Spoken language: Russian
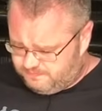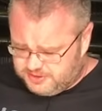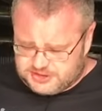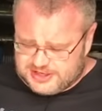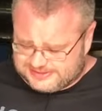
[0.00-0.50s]

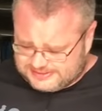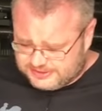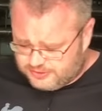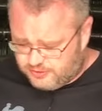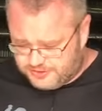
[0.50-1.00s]

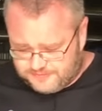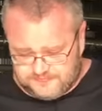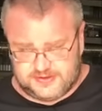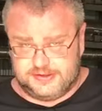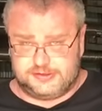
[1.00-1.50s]
15 год,
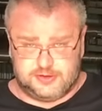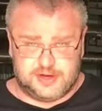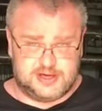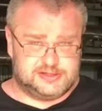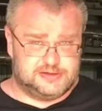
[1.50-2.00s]
здесь все
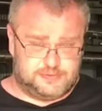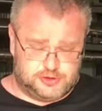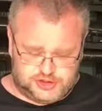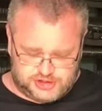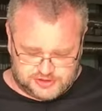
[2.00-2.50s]
гораздо
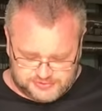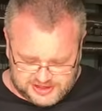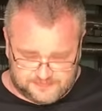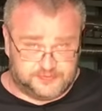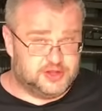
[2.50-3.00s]
проще, чем там.